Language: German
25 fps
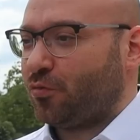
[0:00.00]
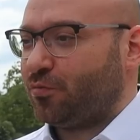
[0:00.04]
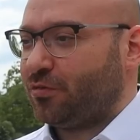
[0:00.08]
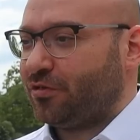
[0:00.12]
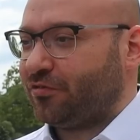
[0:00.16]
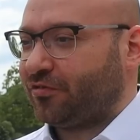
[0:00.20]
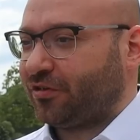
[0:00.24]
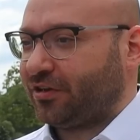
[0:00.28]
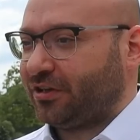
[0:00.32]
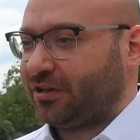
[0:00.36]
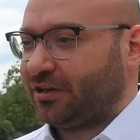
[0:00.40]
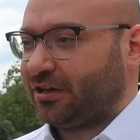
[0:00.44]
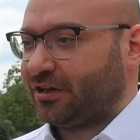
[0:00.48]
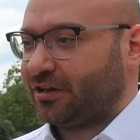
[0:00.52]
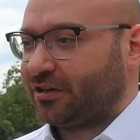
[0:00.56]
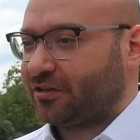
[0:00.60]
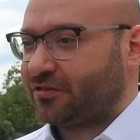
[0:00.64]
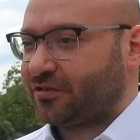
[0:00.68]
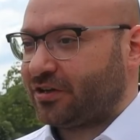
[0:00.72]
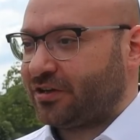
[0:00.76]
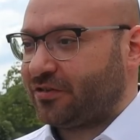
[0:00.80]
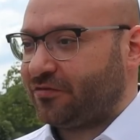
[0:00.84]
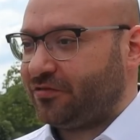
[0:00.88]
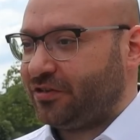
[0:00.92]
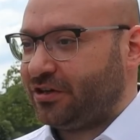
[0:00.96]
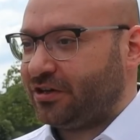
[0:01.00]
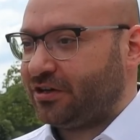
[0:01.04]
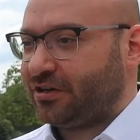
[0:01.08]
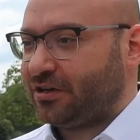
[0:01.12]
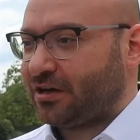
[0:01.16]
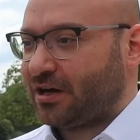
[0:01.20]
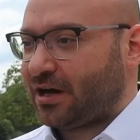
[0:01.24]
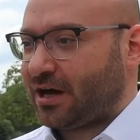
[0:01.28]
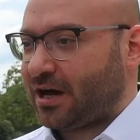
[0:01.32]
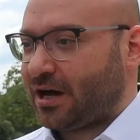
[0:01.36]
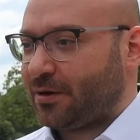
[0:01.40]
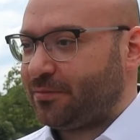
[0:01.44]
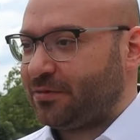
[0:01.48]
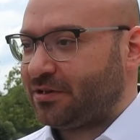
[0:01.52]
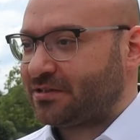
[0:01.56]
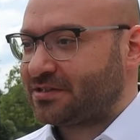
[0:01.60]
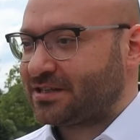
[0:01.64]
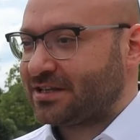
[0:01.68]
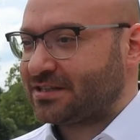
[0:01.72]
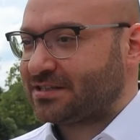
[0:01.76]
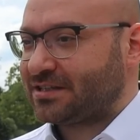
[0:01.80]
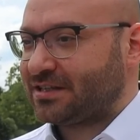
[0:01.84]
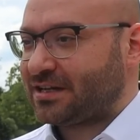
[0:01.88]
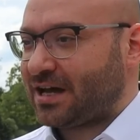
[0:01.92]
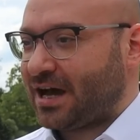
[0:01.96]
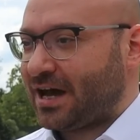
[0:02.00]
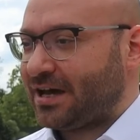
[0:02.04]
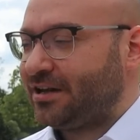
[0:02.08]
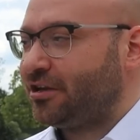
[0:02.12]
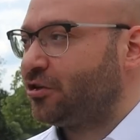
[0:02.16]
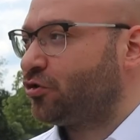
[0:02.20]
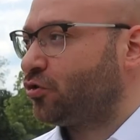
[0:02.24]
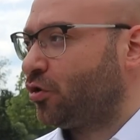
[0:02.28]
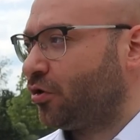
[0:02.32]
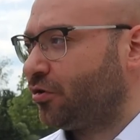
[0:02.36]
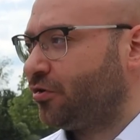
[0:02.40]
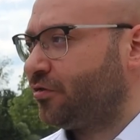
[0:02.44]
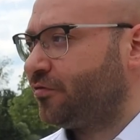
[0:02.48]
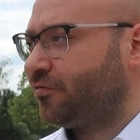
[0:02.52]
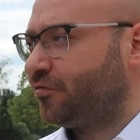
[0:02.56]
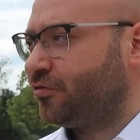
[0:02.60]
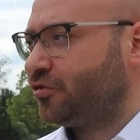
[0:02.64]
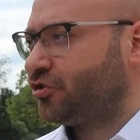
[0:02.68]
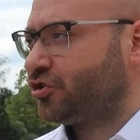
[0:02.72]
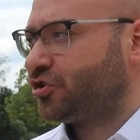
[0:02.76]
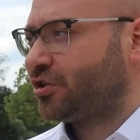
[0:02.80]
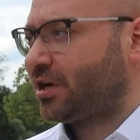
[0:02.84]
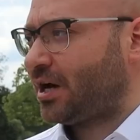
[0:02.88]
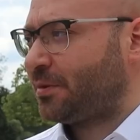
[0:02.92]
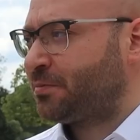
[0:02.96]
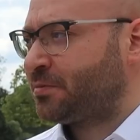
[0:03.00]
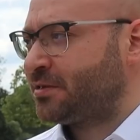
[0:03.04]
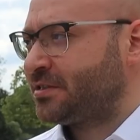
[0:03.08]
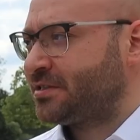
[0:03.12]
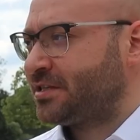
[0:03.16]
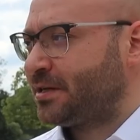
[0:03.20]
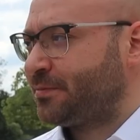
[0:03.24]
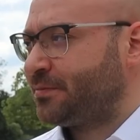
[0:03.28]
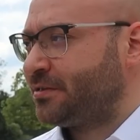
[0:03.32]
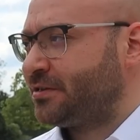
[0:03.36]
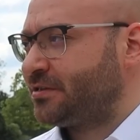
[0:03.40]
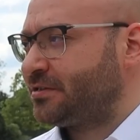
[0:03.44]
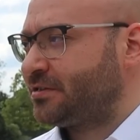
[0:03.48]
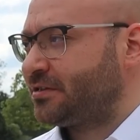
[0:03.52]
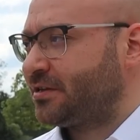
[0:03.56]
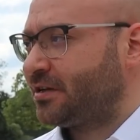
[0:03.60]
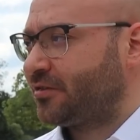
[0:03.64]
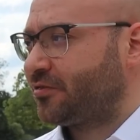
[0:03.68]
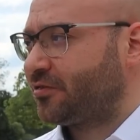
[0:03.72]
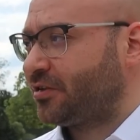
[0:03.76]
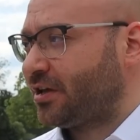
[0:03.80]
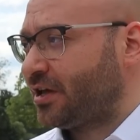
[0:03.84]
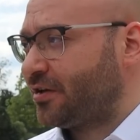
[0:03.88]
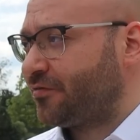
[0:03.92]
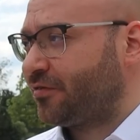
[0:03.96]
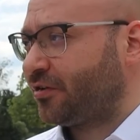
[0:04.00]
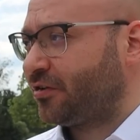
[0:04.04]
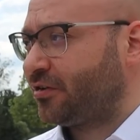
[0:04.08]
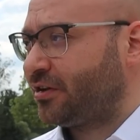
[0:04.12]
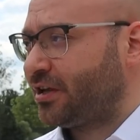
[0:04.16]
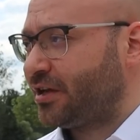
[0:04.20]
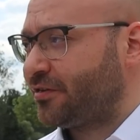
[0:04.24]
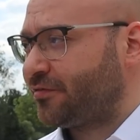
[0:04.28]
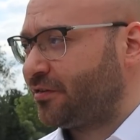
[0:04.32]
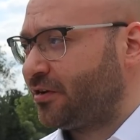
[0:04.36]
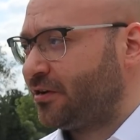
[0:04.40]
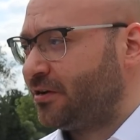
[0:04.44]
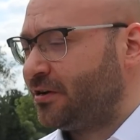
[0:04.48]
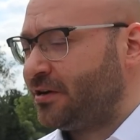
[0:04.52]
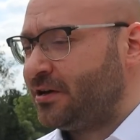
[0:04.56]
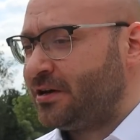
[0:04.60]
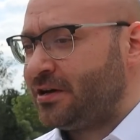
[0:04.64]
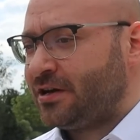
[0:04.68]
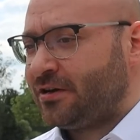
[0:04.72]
unbefriedigend. Äh, wir haben jetzt gestern eine Tonne Tonne Fisch abgesammelt, also die Helferinnen und Helfer.